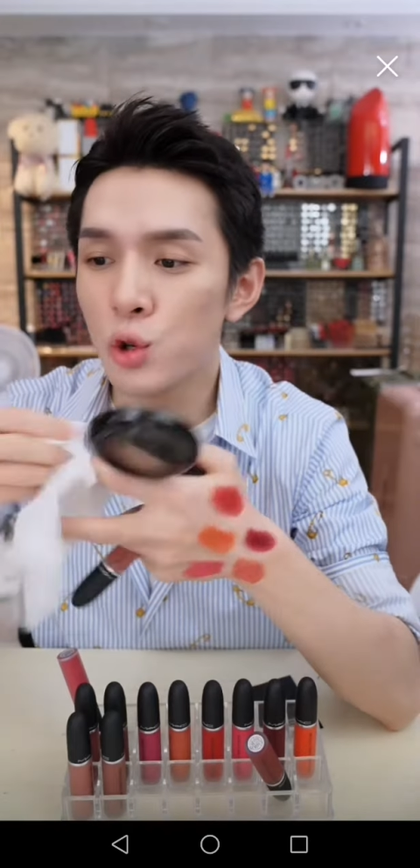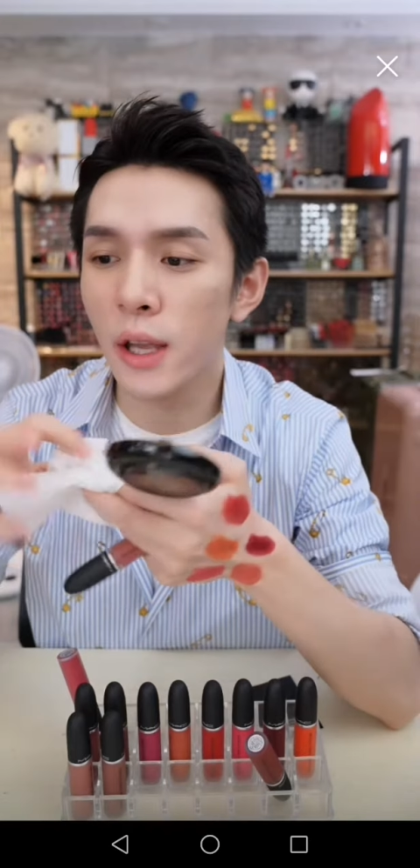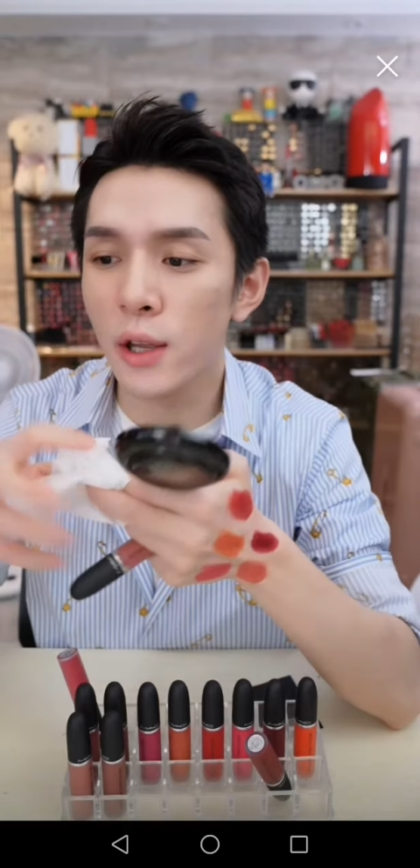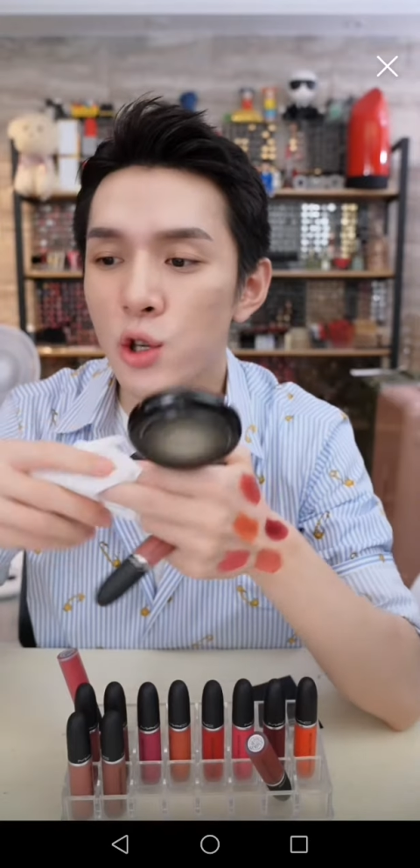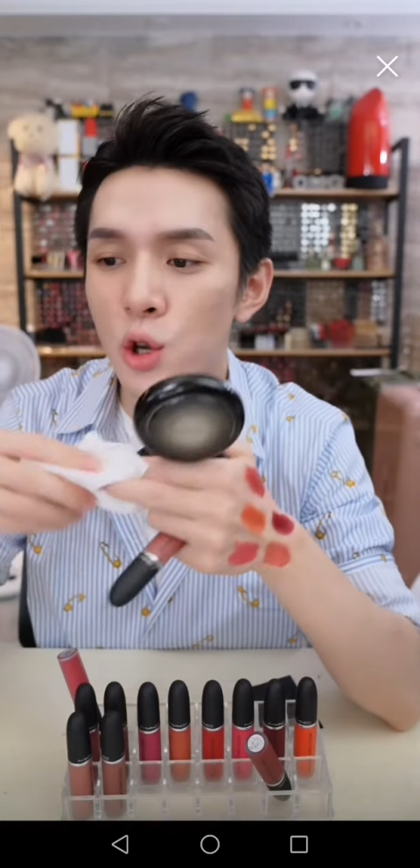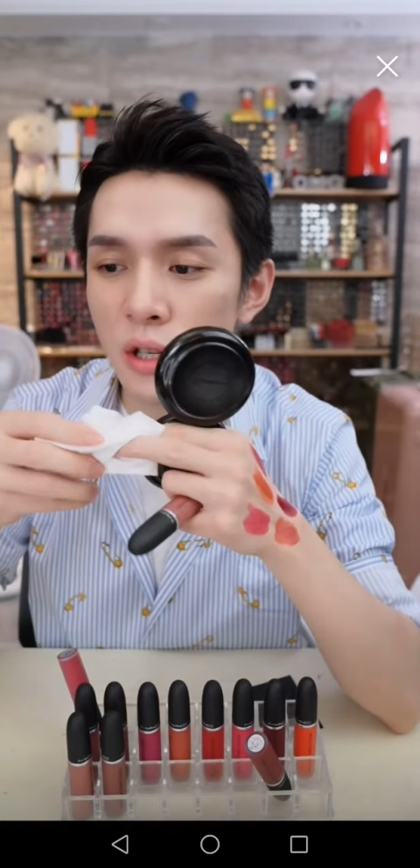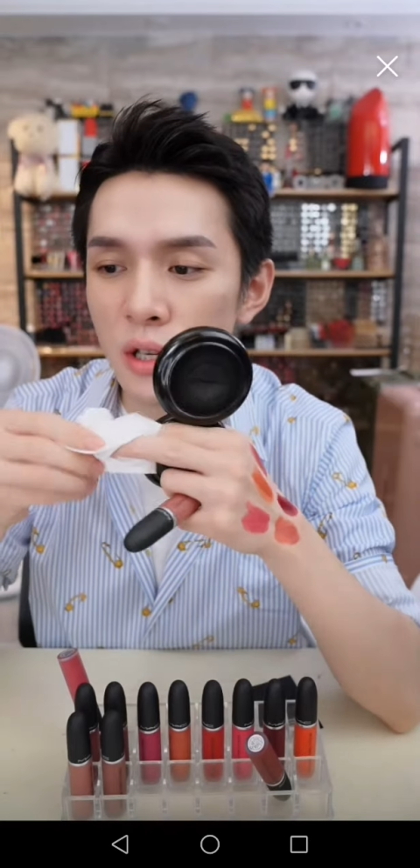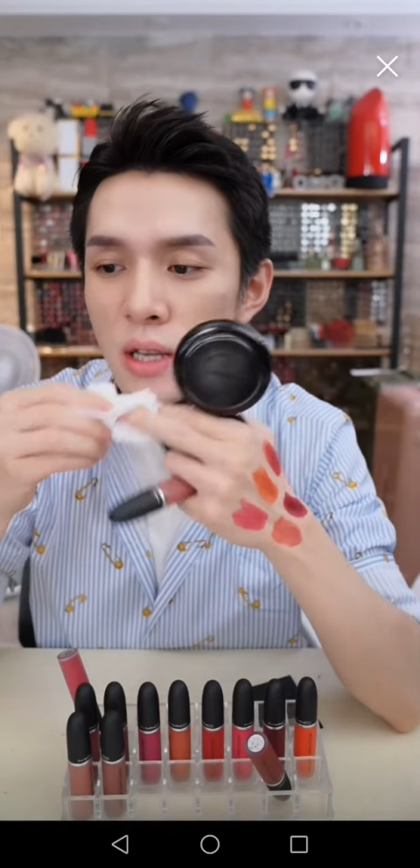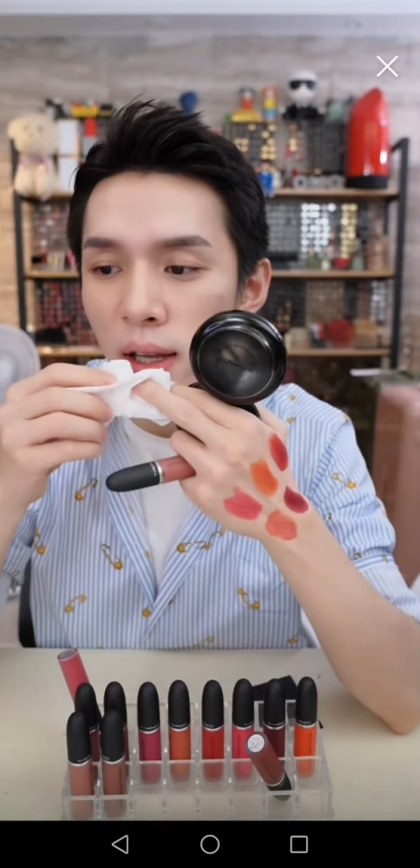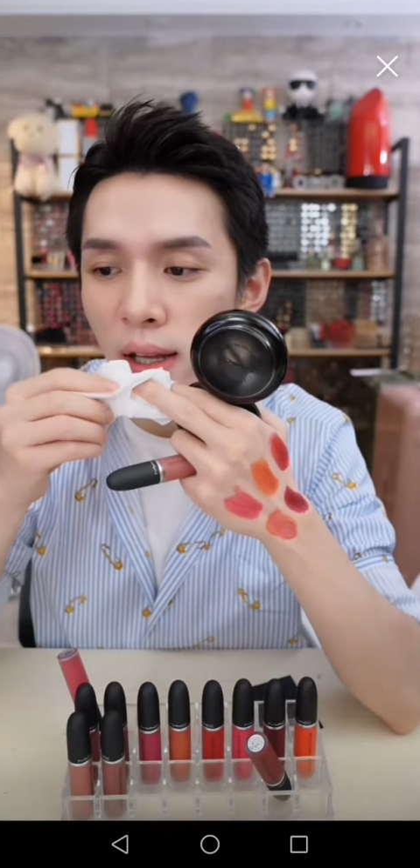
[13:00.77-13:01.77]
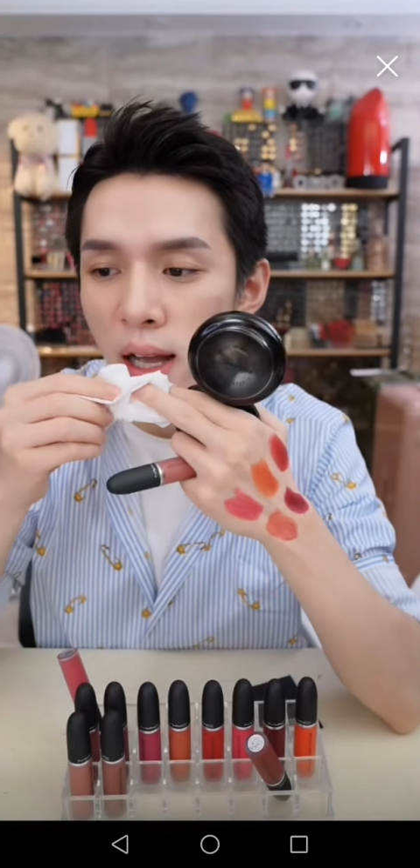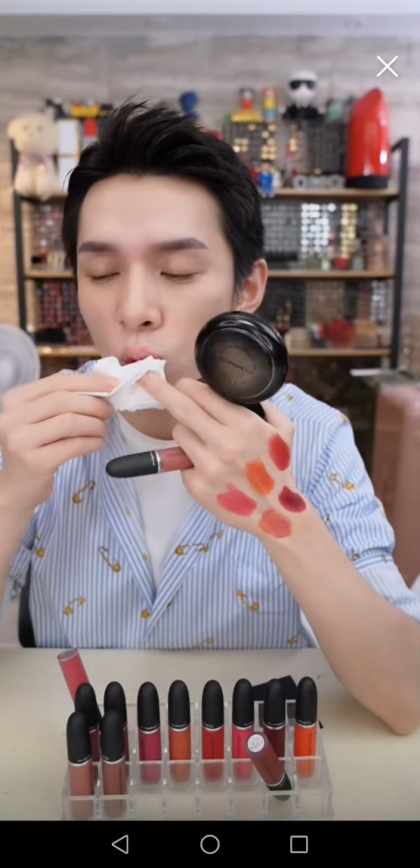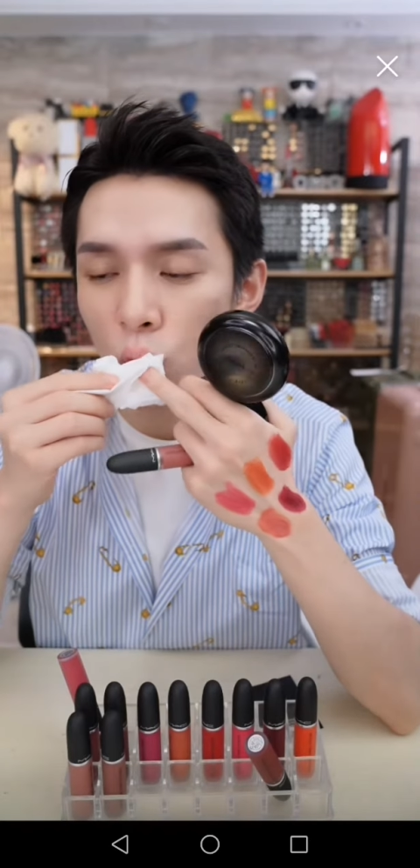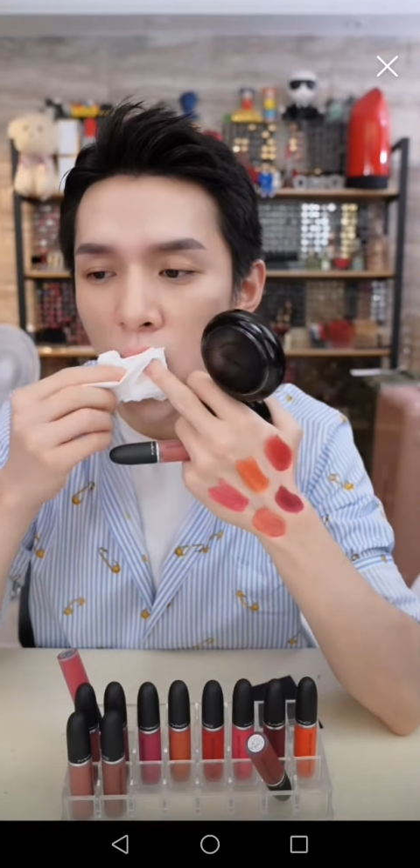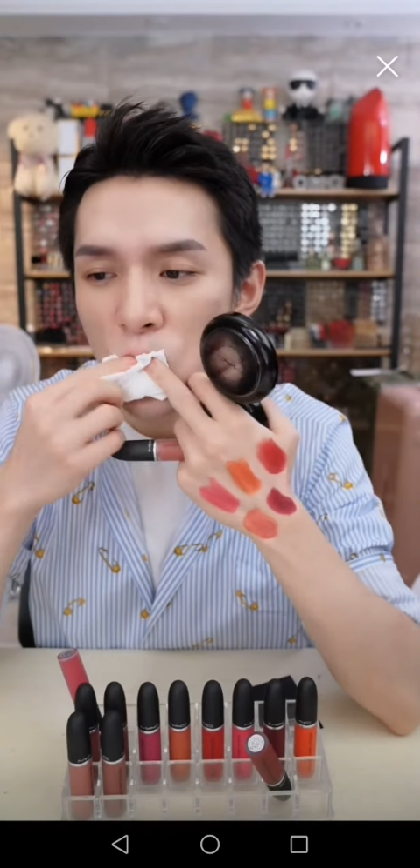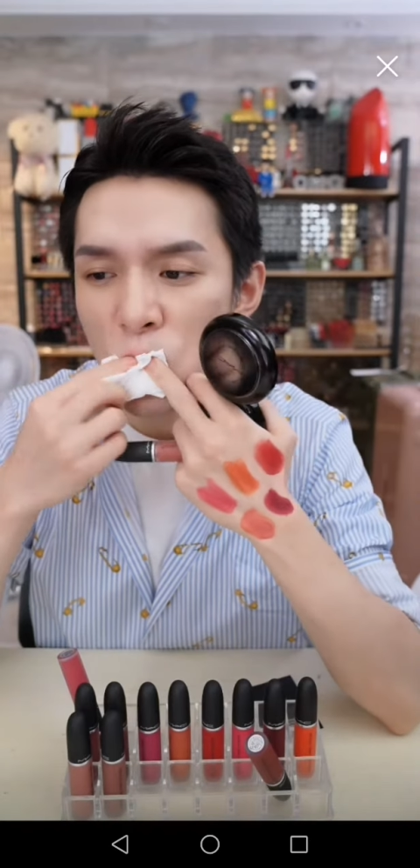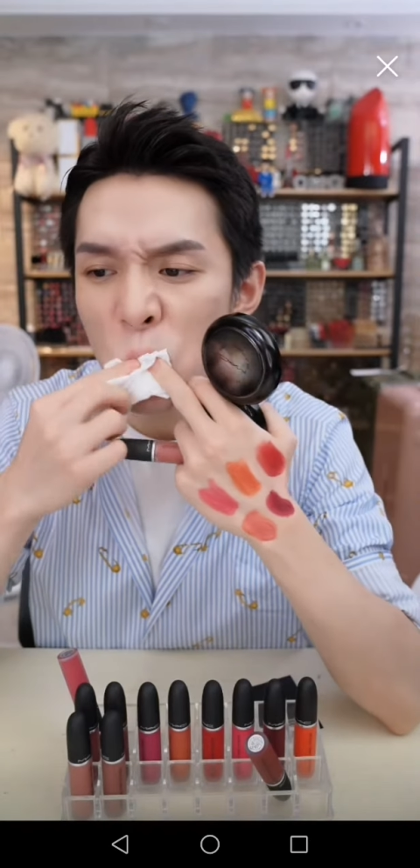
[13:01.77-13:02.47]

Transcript: 去年就有试色给大家过。